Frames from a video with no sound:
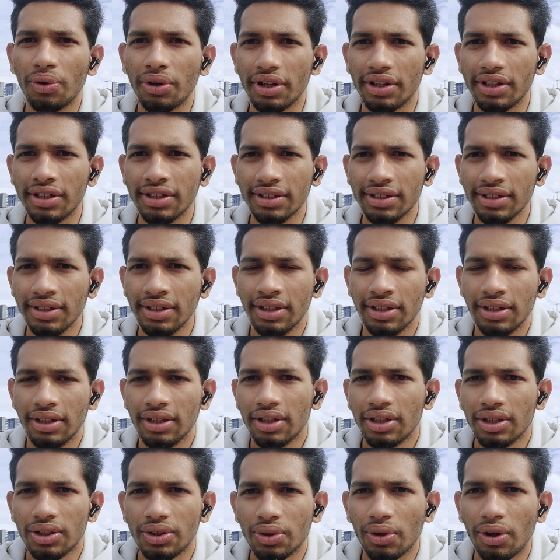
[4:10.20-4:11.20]
ఉంటుంది
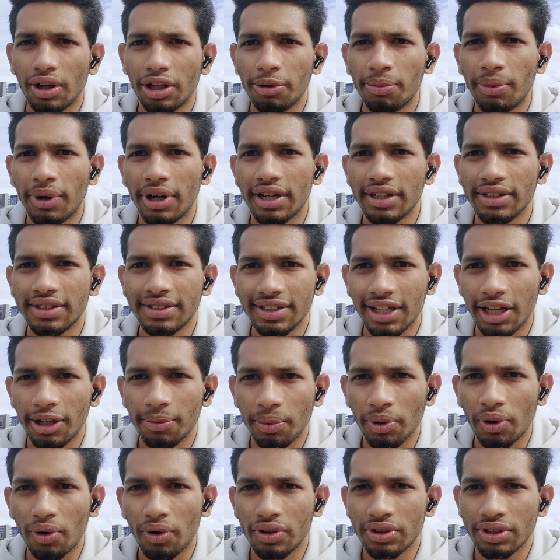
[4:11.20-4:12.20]
సో మాట
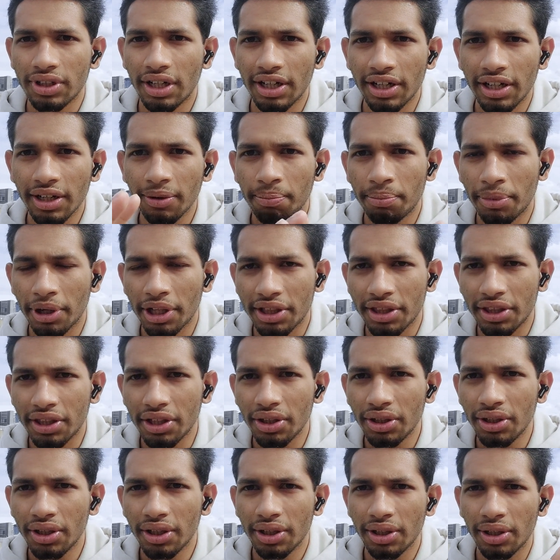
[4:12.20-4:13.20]
సిఐపి కోర్స్ అంటే
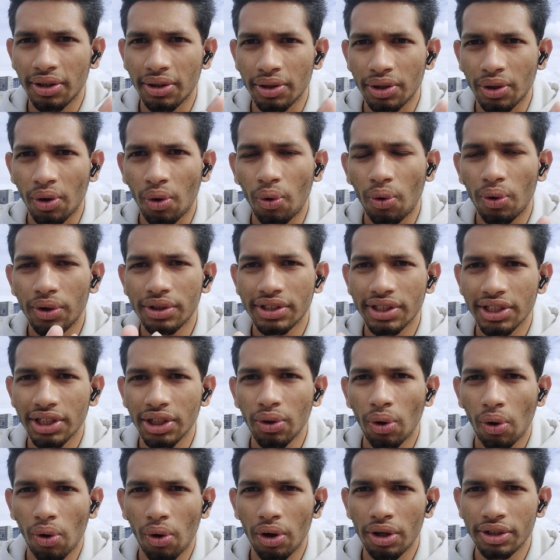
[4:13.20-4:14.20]
ప్రతి
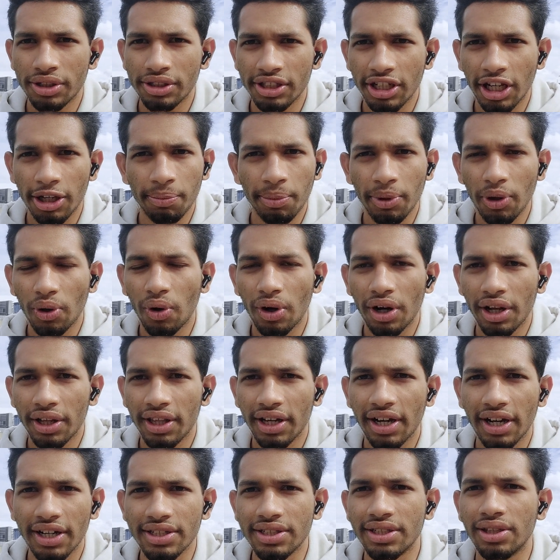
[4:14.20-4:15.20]
కోర్స్కి ఒక సిఐపి కోడ్
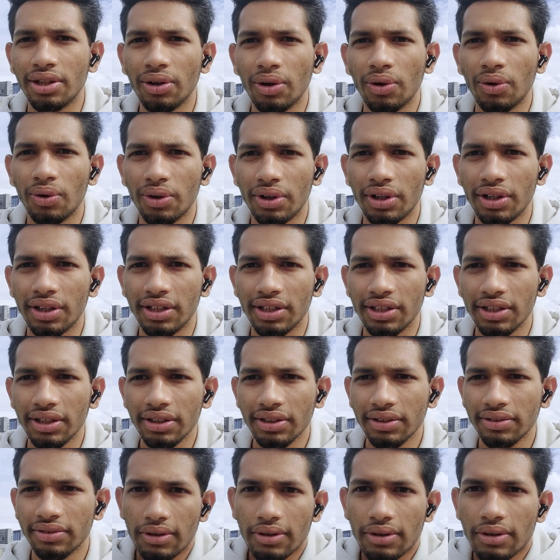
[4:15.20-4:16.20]
అయితే ఖచ్చితంగా ఉంటుంది
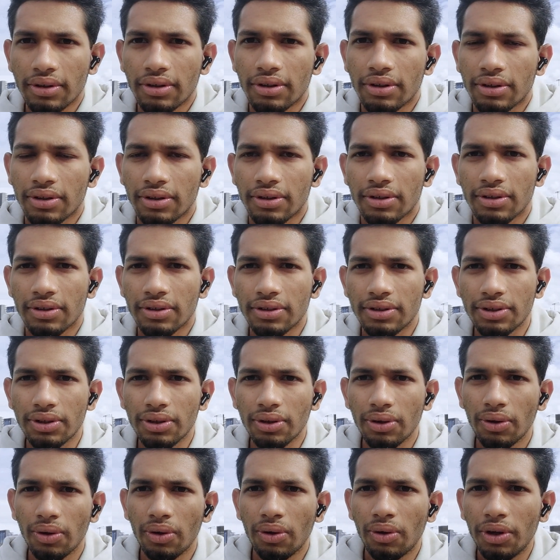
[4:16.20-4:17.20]

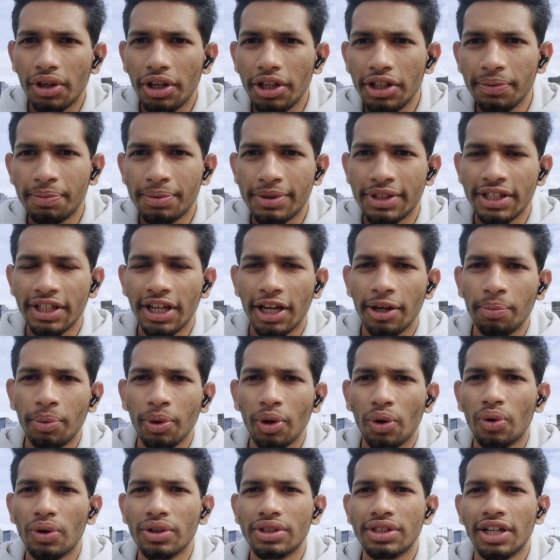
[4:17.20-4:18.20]
సో ఈ
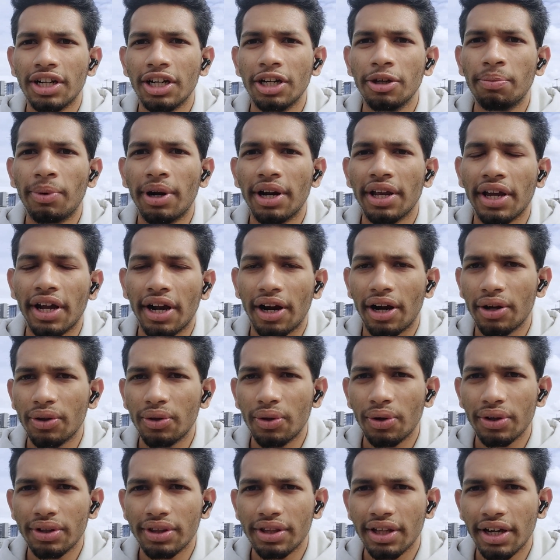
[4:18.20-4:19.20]
సిఐపి కోడ్స్ అన్నీ మనకి ఎక్కడ
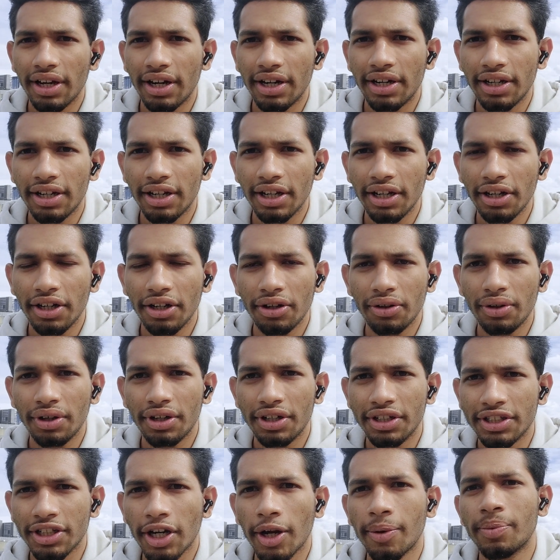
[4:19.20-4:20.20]
దొరుకుతాయి అంటే నేను
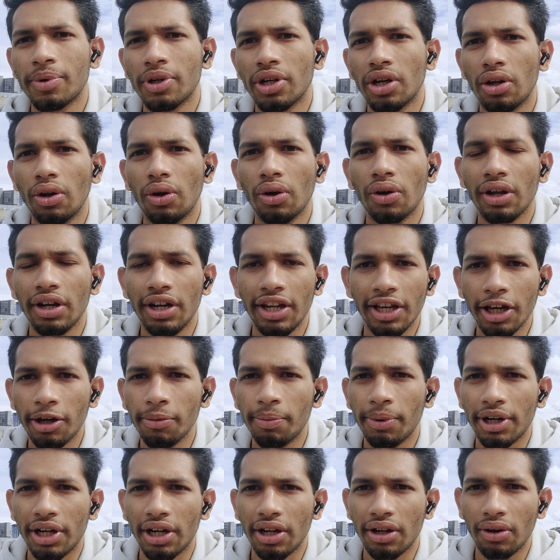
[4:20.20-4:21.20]
డిస్క్రిప్షన్లో ఒక లింక్
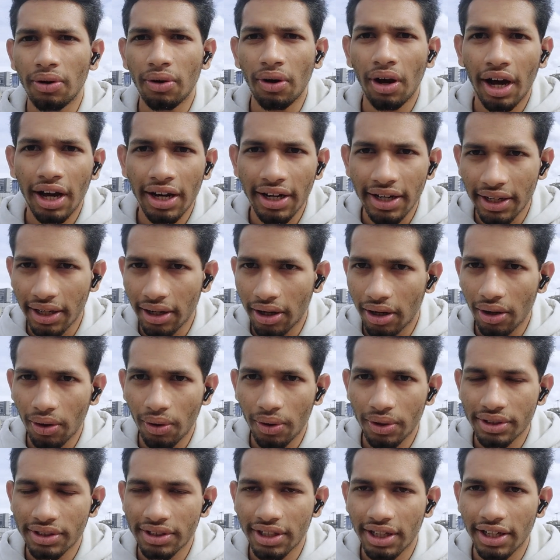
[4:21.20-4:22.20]
పెట్టాను ఆ లింక్లో
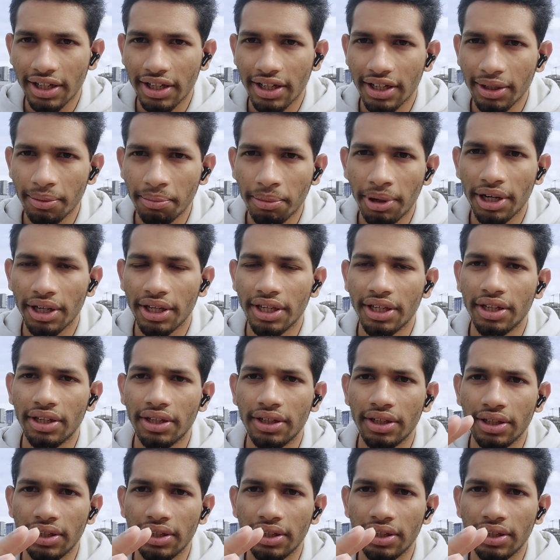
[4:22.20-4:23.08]
వచ్చేసరికి మనకి